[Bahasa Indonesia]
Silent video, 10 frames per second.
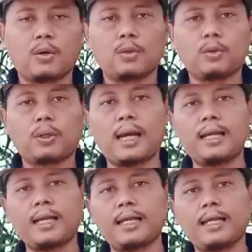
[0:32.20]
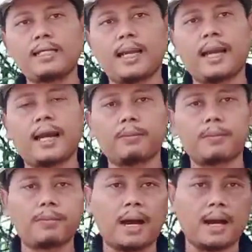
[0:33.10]
Untuk kali ini saya
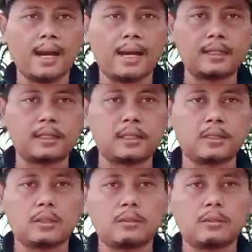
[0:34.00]
akan membahas